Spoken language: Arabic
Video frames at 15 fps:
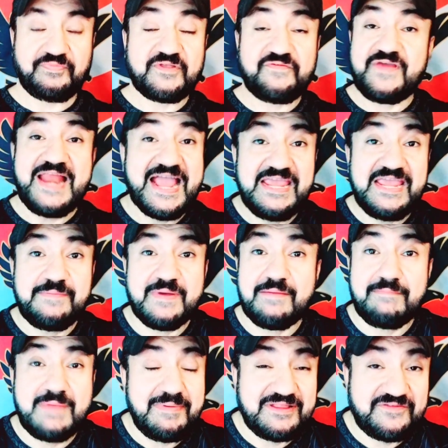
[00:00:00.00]
في لعيبه
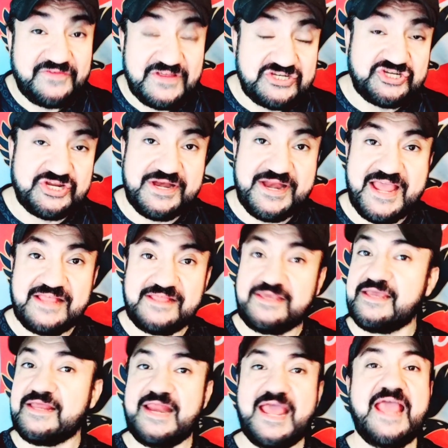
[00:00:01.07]
ما بتفيدش
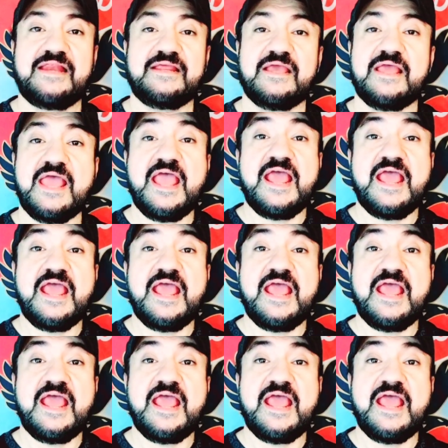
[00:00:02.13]
النادي الاهلي